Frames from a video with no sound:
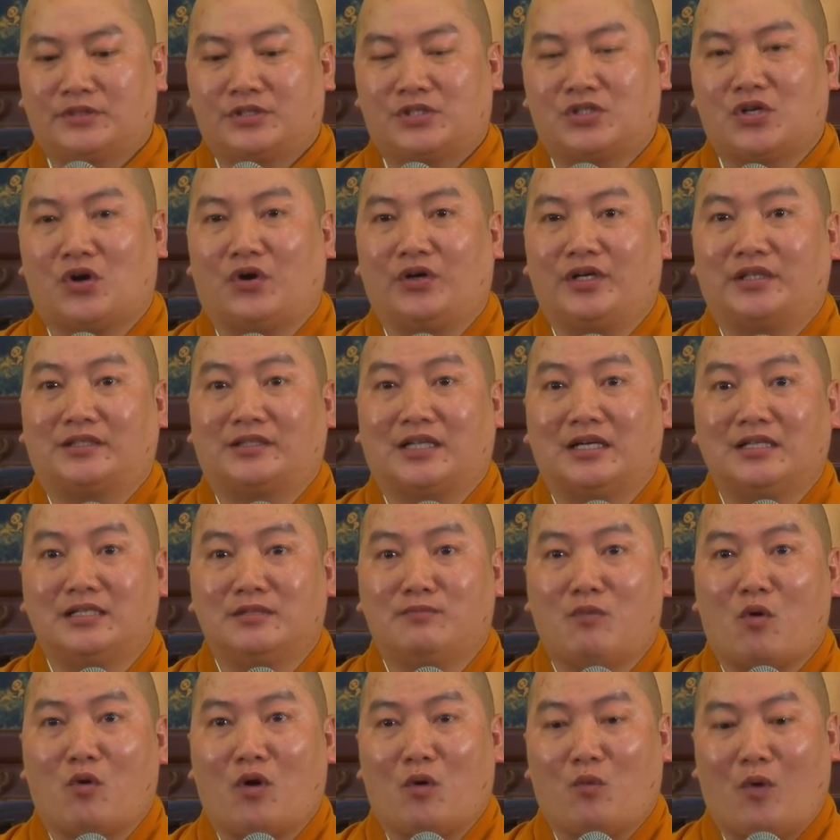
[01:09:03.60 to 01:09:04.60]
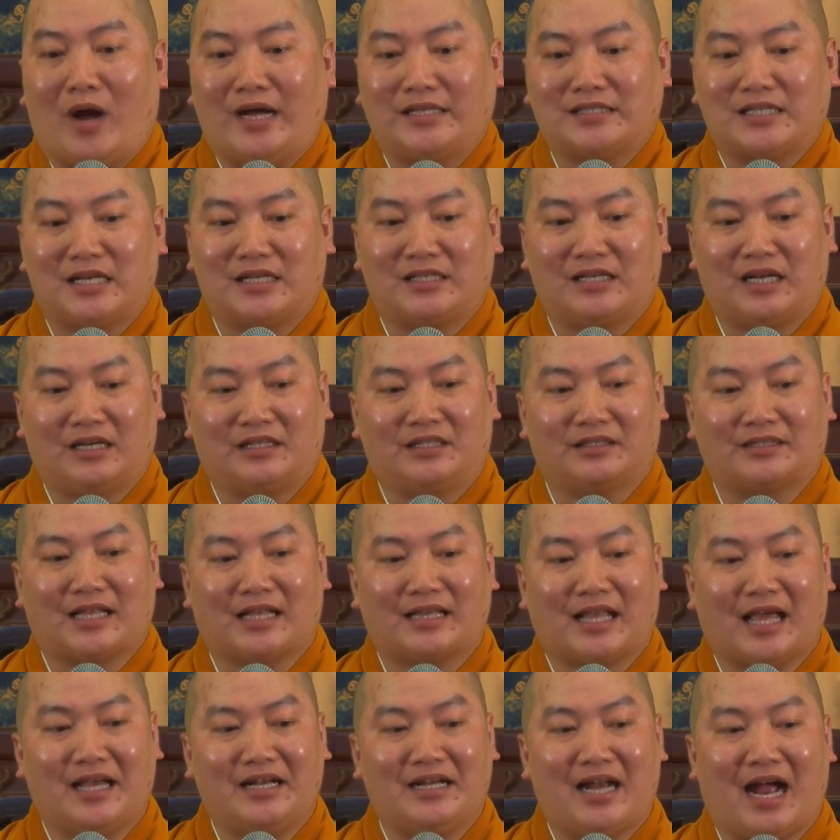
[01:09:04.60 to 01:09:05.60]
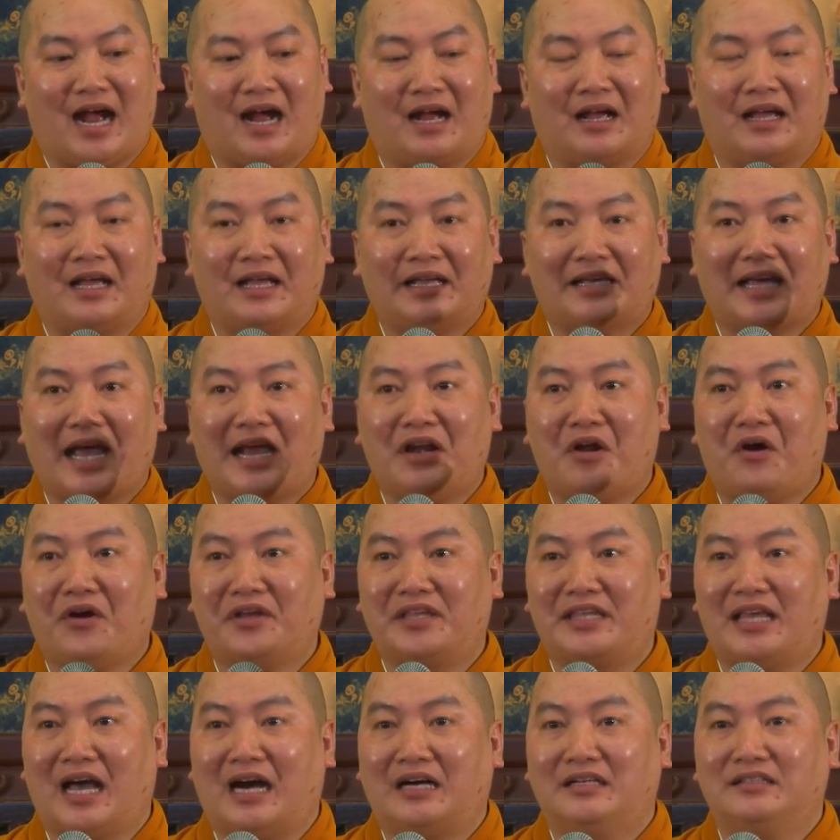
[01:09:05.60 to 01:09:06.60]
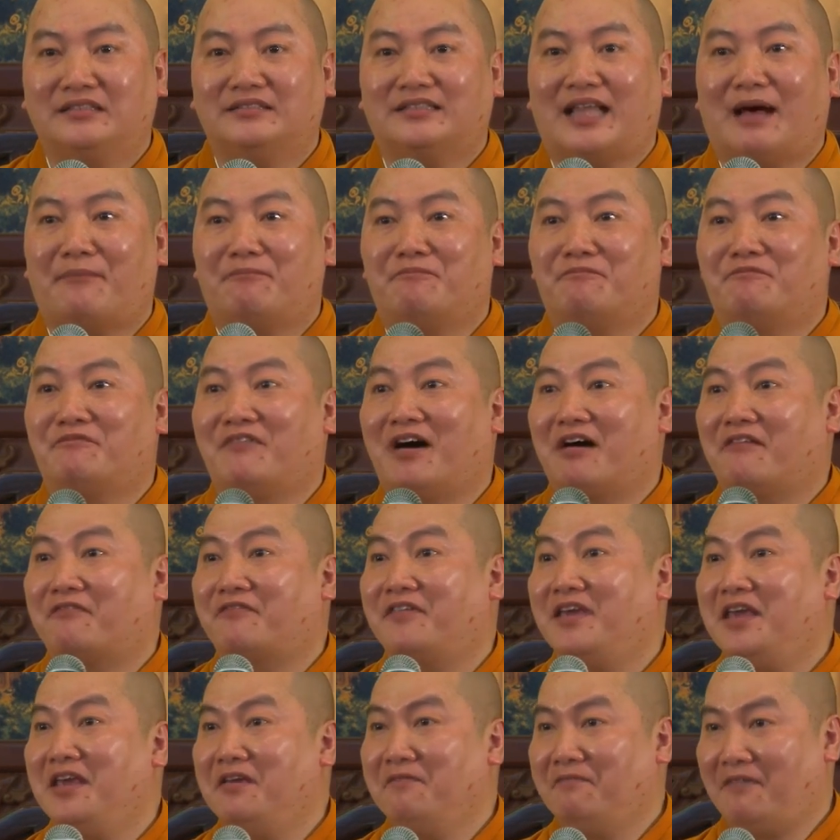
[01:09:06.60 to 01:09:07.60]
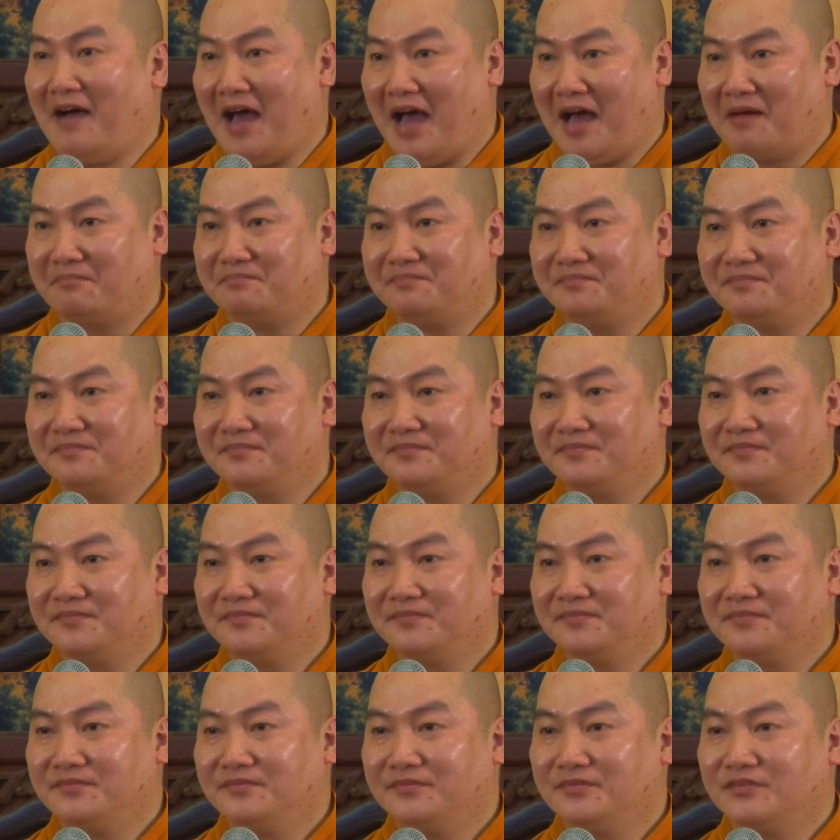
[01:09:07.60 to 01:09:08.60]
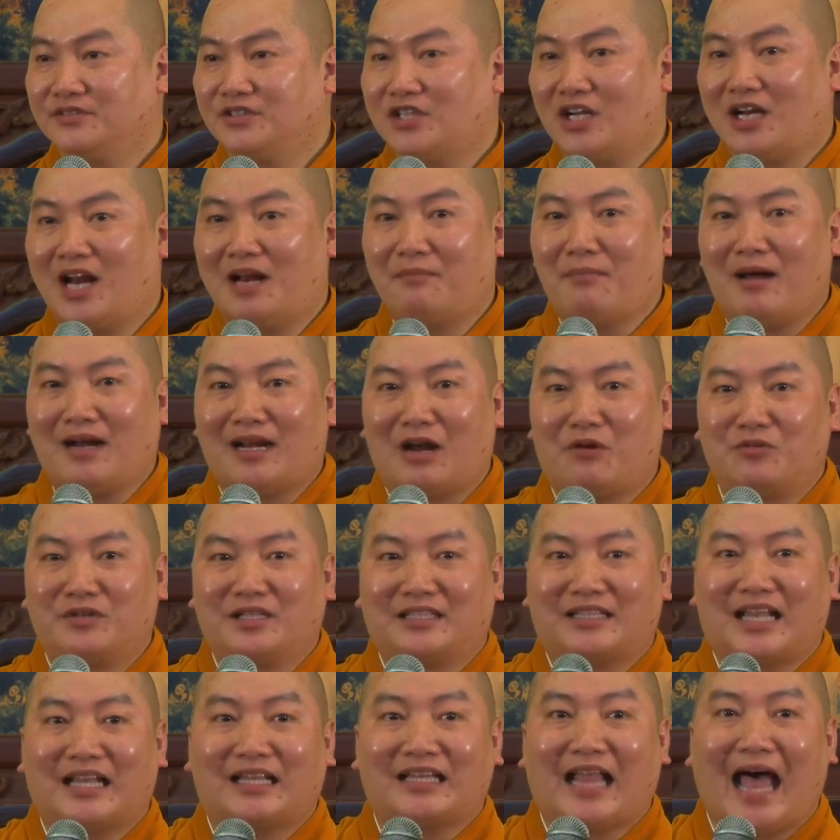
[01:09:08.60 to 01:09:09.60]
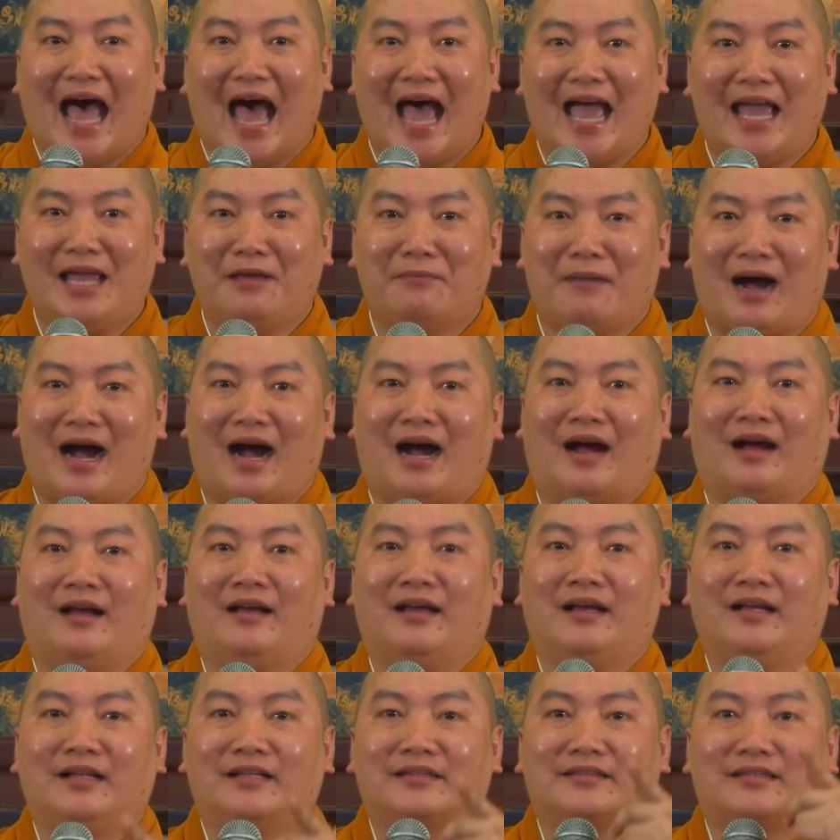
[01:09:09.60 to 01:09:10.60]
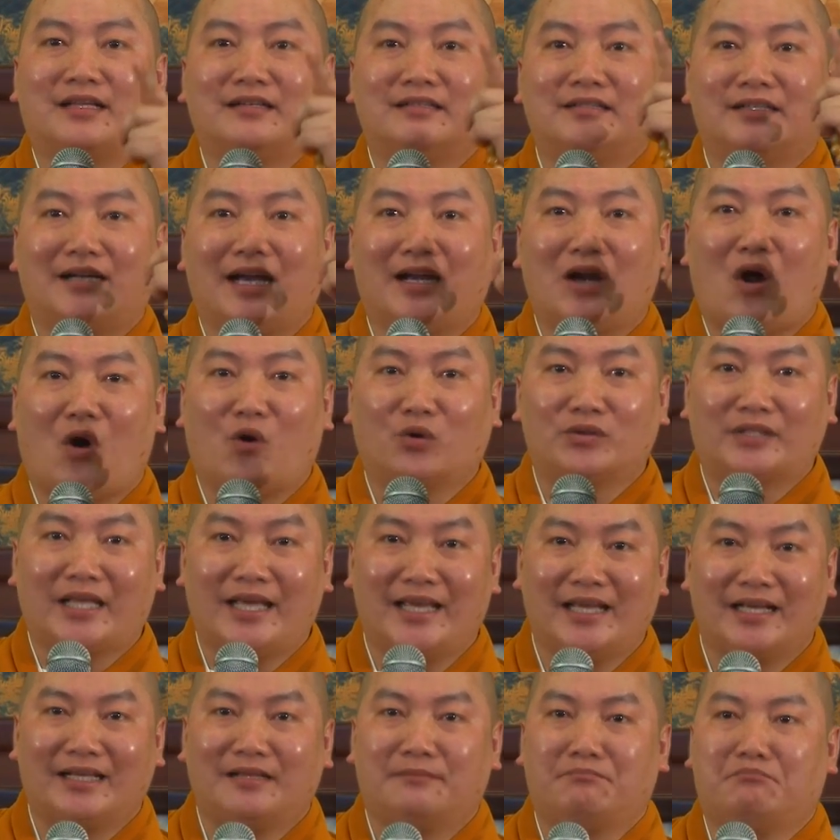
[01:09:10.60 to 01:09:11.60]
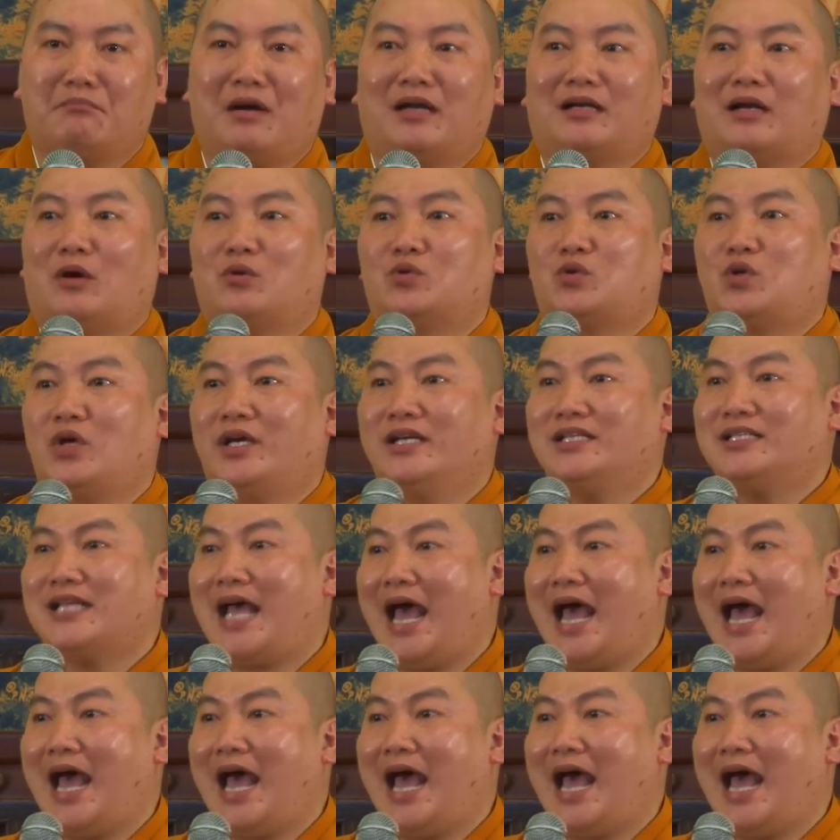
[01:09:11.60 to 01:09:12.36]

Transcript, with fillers: Rồi từ một cái quá trình người ta thấy rằng cái đó nhẫn tâm và phí phạm, cho nên bắt đầu người ta thay bằng từ cái đồ thiệt bắt đầu chuyển